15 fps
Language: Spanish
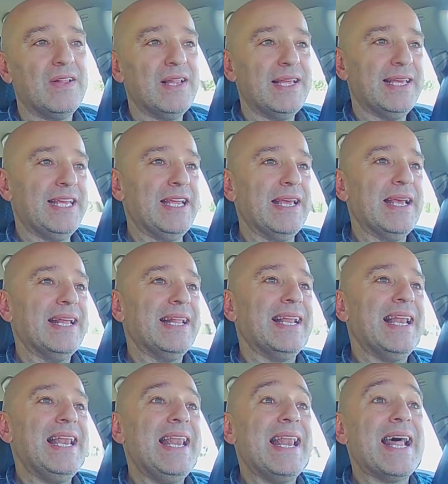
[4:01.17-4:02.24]
y
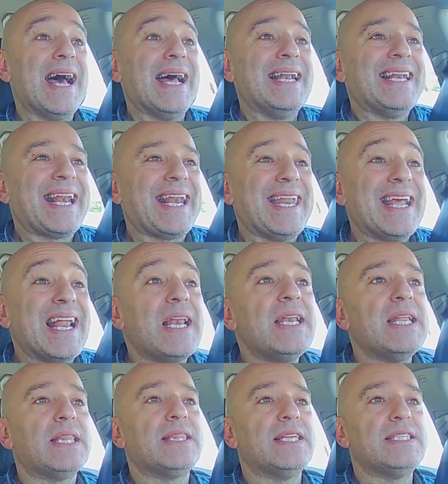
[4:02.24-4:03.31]
la real
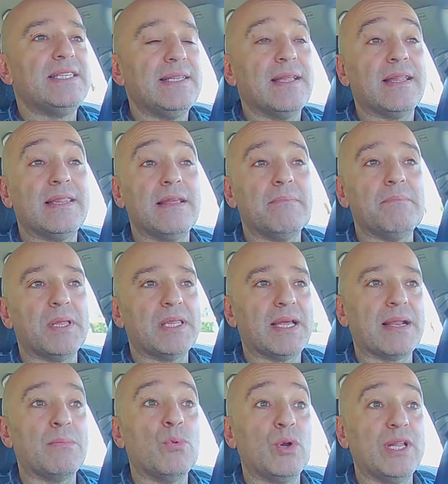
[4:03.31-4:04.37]
necesidad de empezar
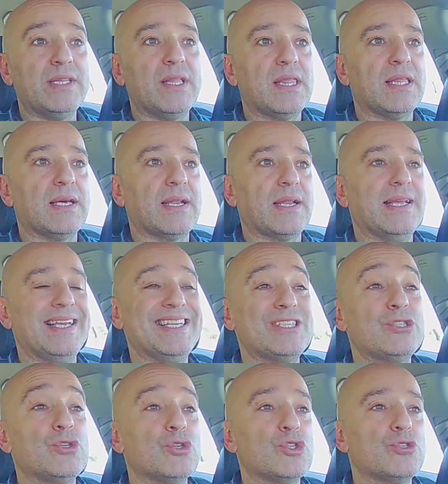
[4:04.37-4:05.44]
a monetizar
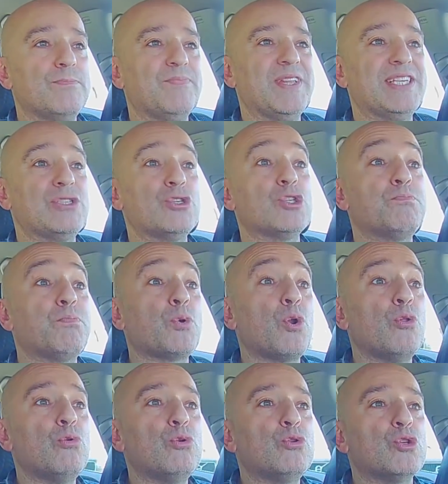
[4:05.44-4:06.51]
esos, esos
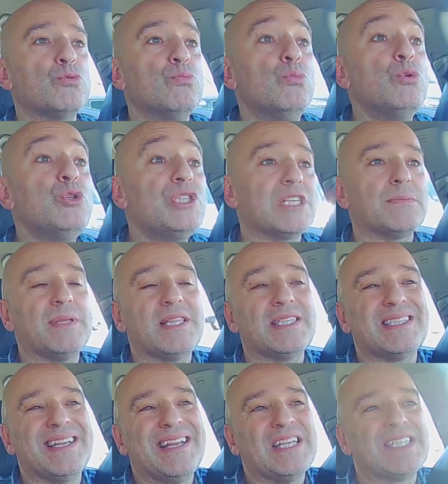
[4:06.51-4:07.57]
productos muchas
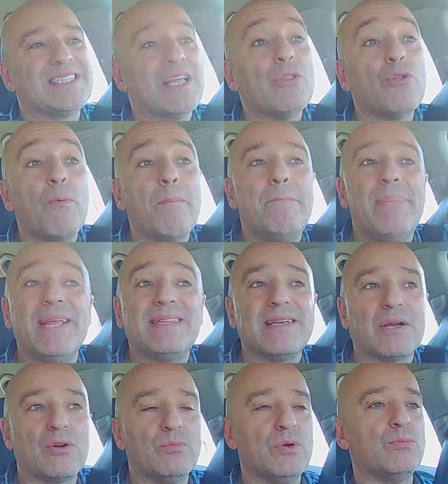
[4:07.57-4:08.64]
veces en estado beta,
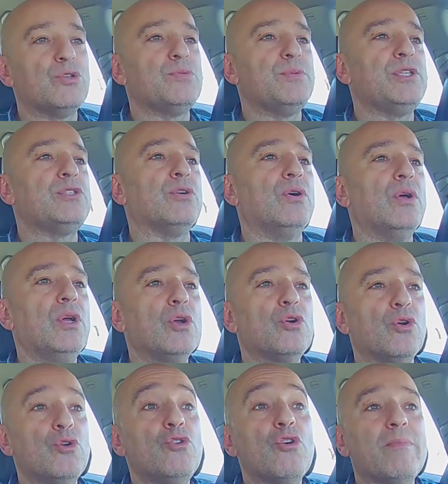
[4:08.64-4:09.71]
como hemos visto
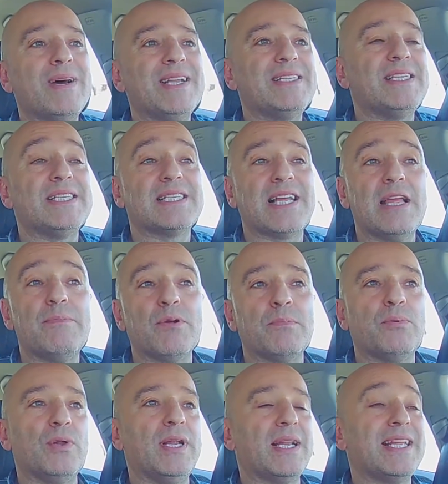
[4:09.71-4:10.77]
con No Man's Sky, por
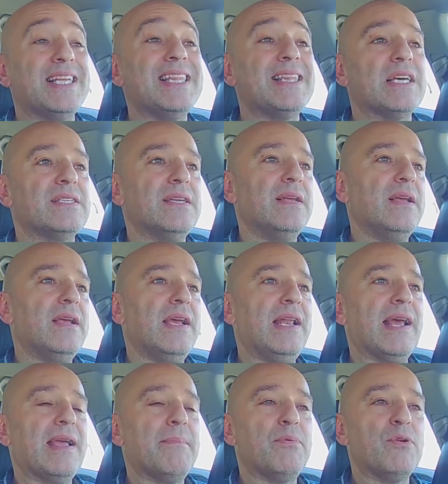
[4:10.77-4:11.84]
poner quizás el
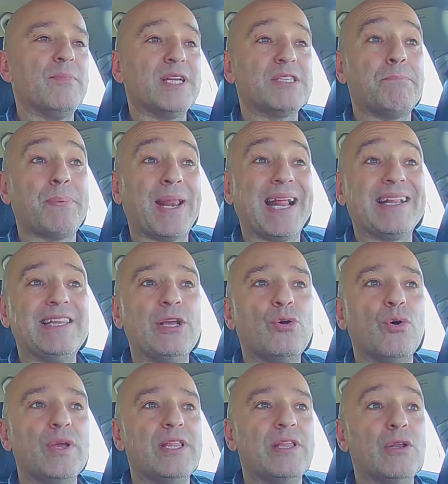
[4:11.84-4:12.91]
ejemplo más
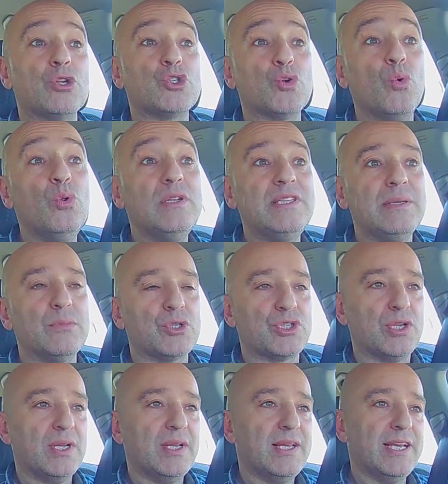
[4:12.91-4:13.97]
práctico y de los últimos
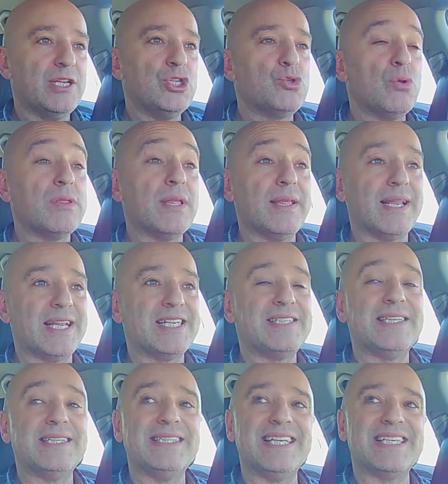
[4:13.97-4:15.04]
en suceder
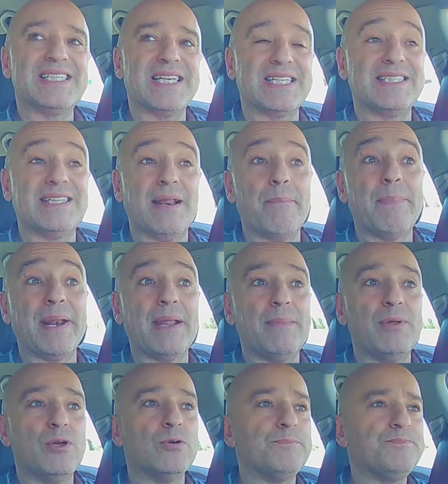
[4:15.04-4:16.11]
este desastre previo,